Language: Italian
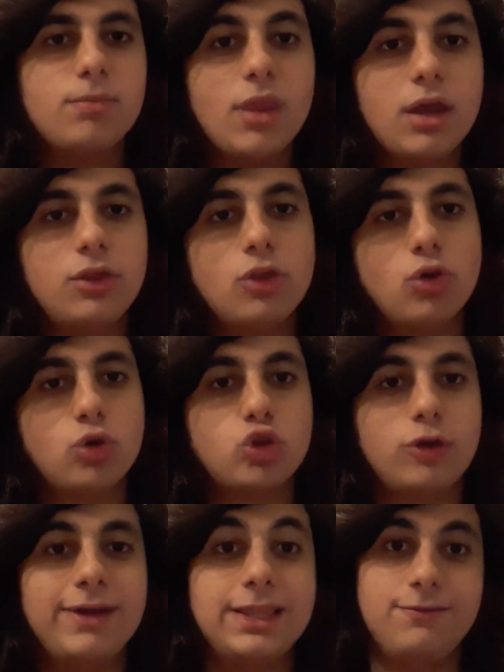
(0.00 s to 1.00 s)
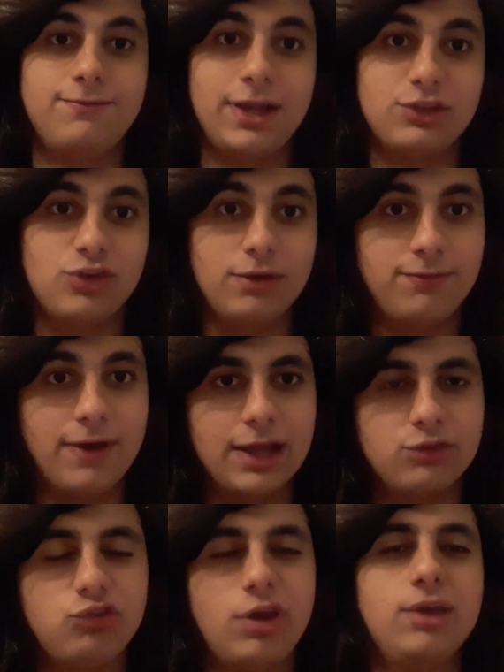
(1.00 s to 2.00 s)
si sono trovati faccia a
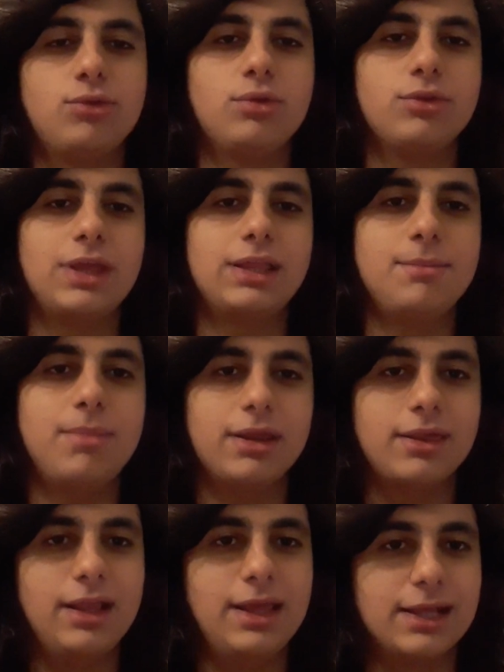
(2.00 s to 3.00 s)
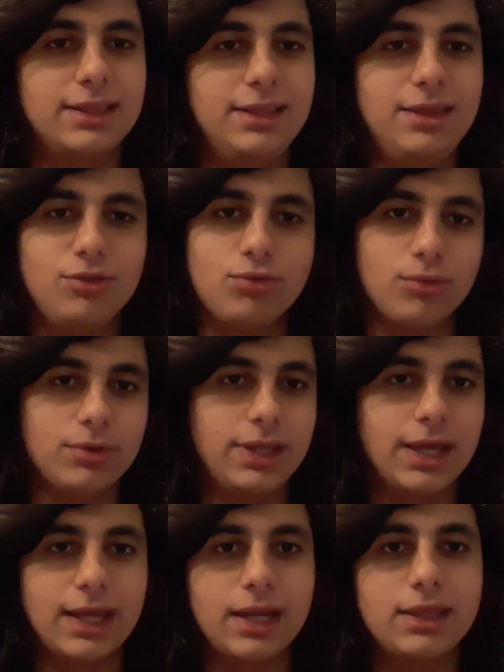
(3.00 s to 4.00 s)
faccia e sono stati bersagliati di
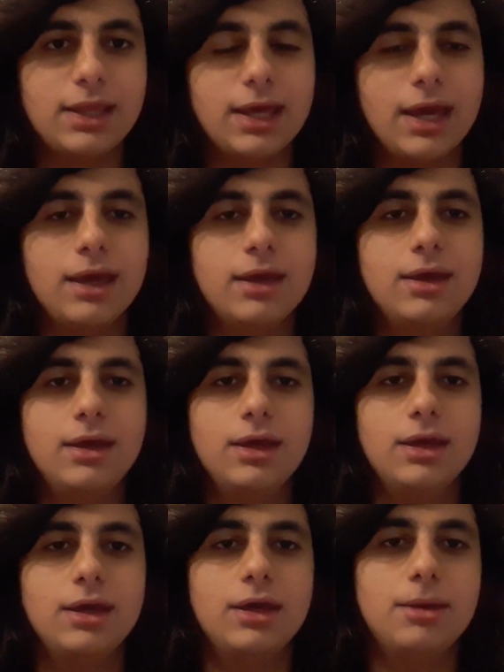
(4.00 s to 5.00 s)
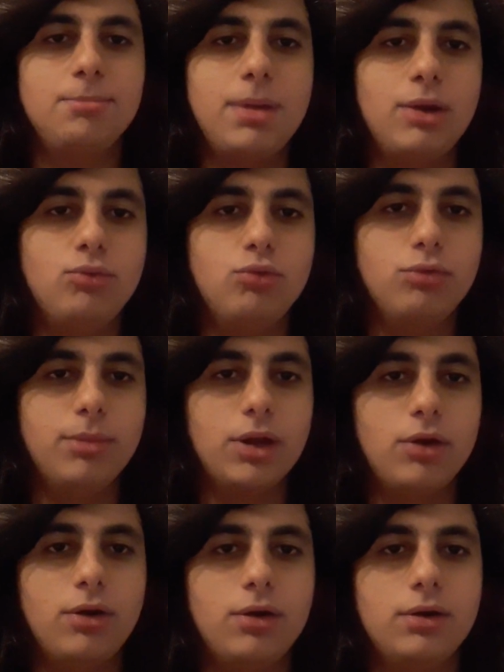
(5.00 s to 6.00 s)
insulti e critiche eh, per un
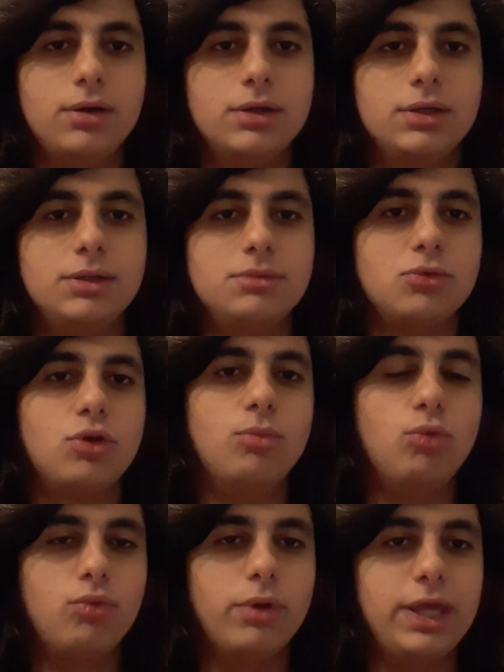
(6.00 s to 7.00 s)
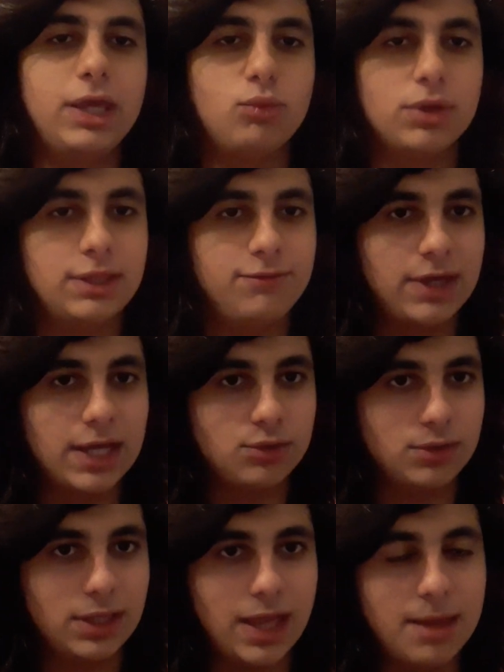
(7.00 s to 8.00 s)
numero eh, comunque
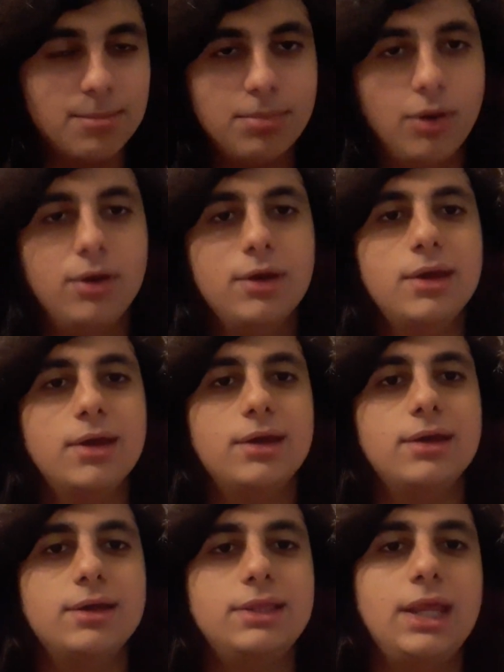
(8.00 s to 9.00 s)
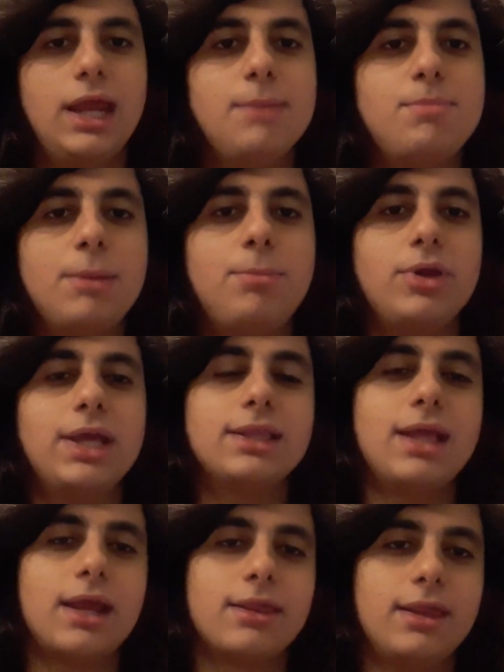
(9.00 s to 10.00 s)
inquantificato di tempo, eh, direi, per poi
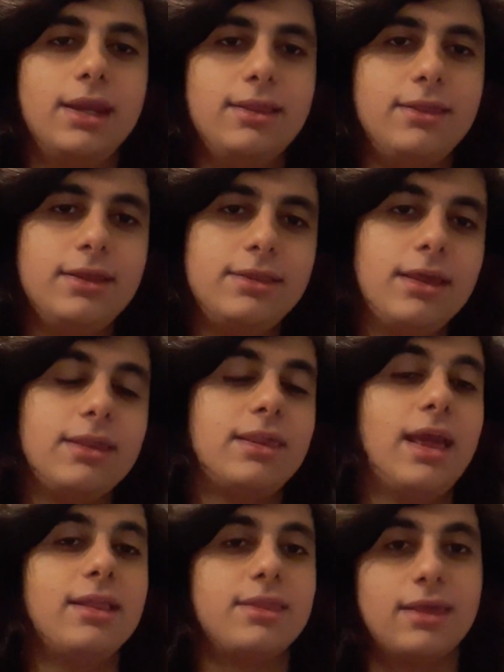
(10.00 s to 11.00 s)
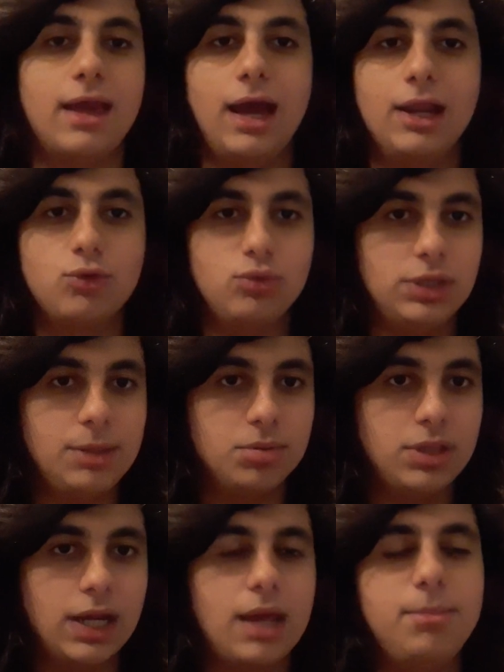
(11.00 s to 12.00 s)
andarsene zitti senza alcun tipo
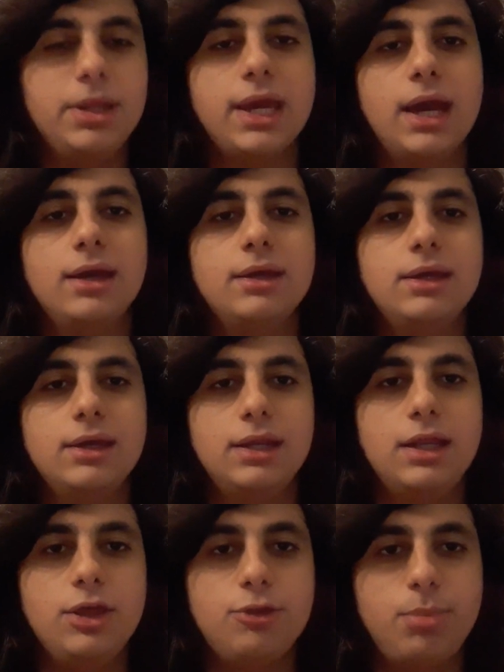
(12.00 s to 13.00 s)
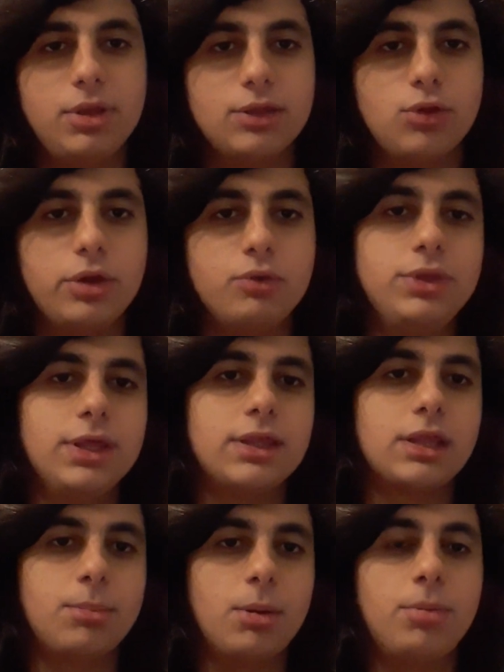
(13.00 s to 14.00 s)
di replica negli spogliatoi. Quindi è
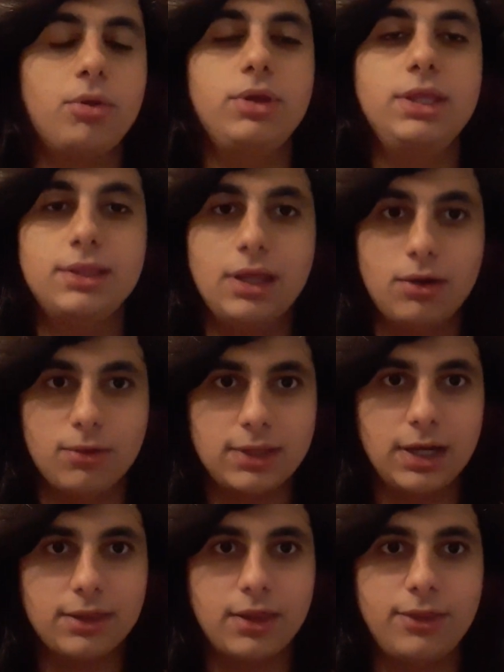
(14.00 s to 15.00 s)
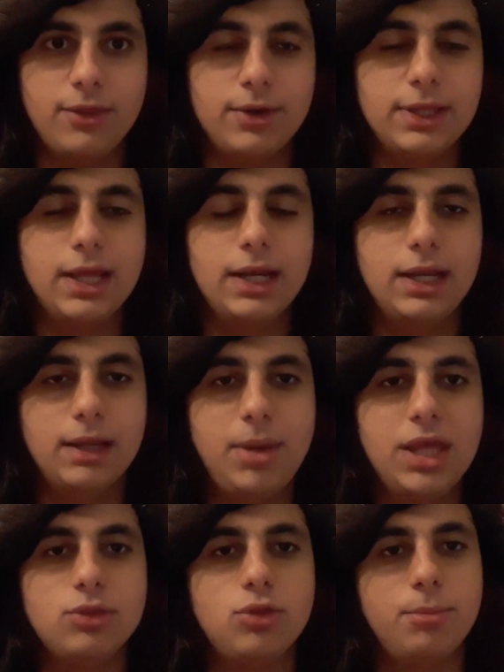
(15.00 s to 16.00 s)
stata proprio interrotta la sessione di
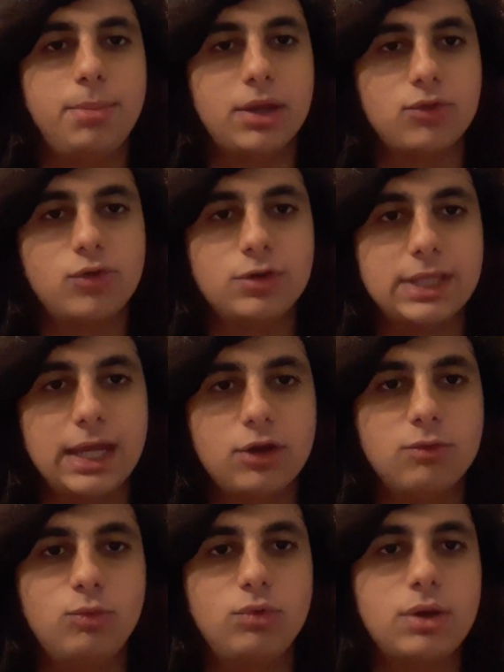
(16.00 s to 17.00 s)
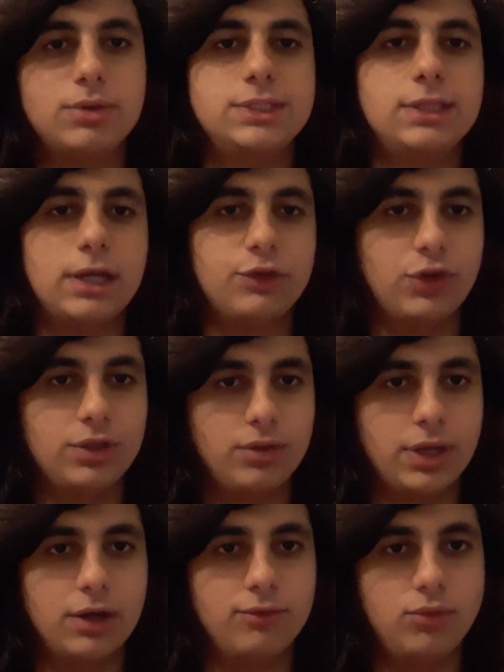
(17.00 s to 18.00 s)
allenamento per ascoltare comunque questi 300
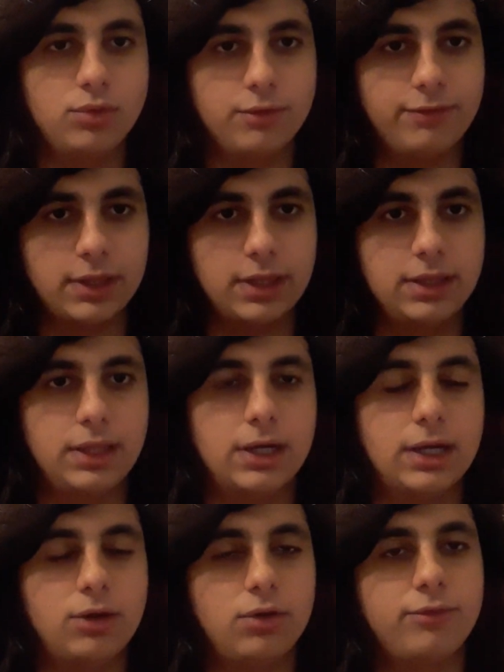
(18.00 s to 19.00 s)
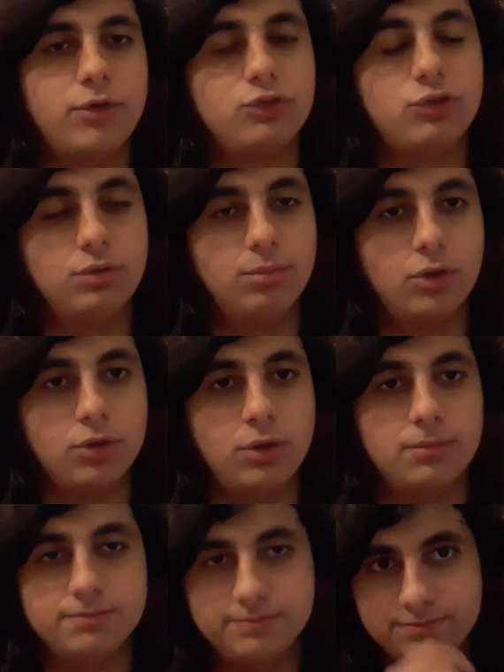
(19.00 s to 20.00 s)
che hanno voluto far sentire la loro voce in un
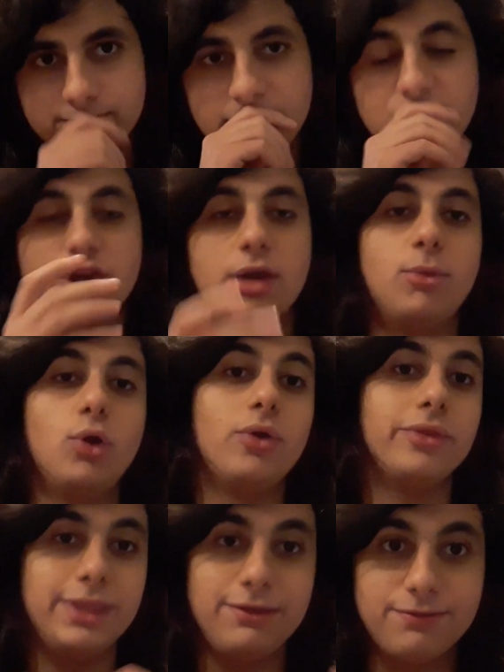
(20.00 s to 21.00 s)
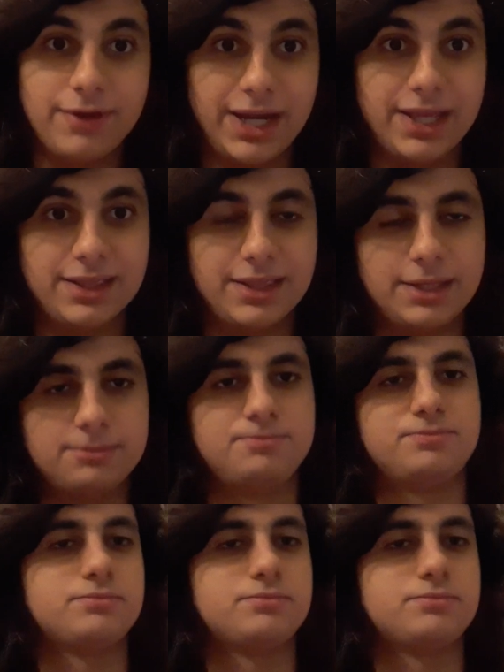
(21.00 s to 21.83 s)
modo, diciamo, differente.